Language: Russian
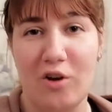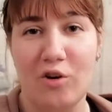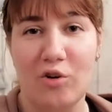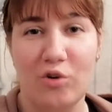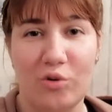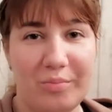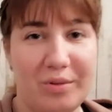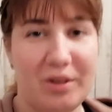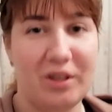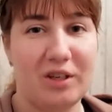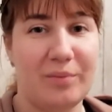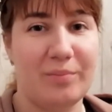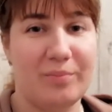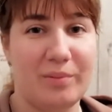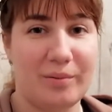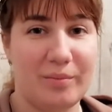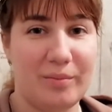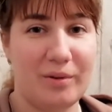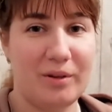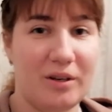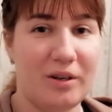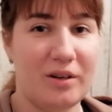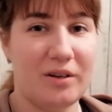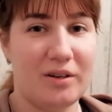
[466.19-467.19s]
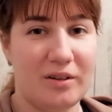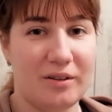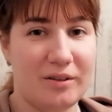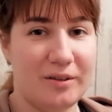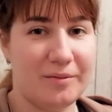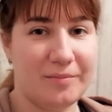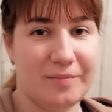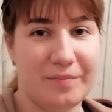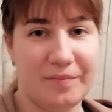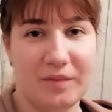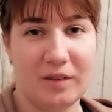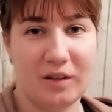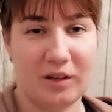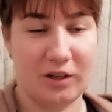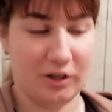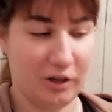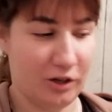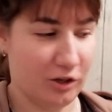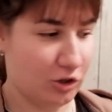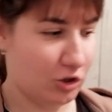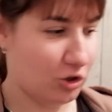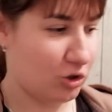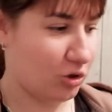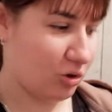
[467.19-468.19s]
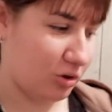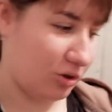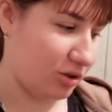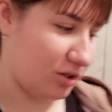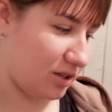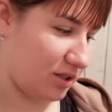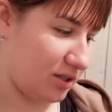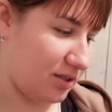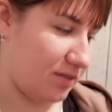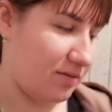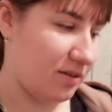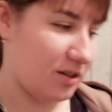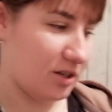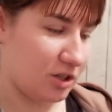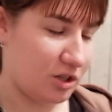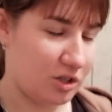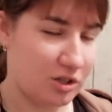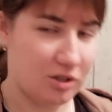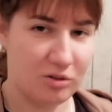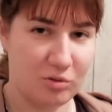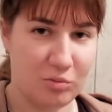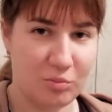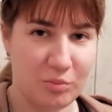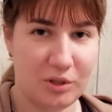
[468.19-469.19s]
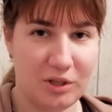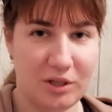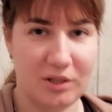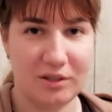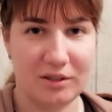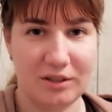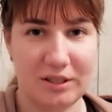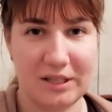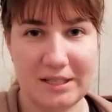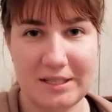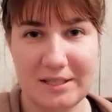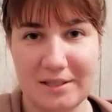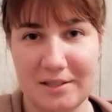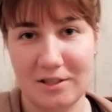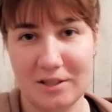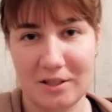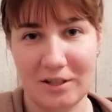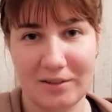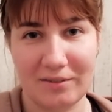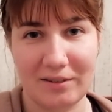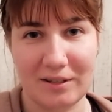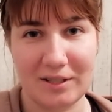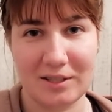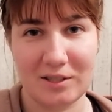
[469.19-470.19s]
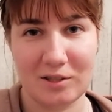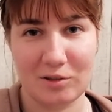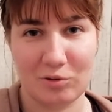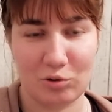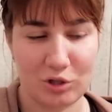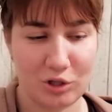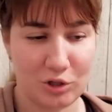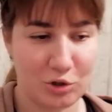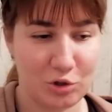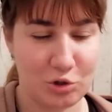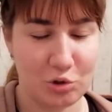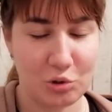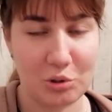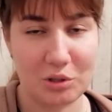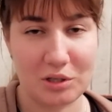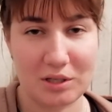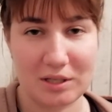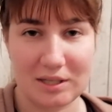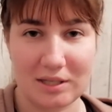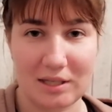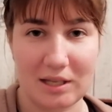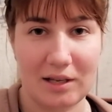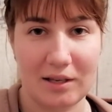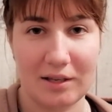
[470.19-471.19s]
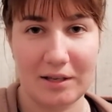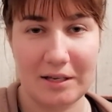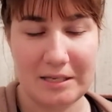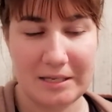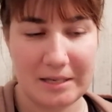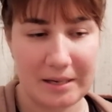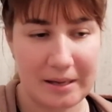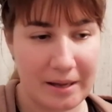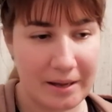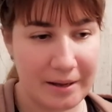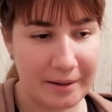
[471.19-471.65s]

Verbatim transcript: У Мики поменяла горшок на свежий. У меня достирывается уже чуть-чуть осталось.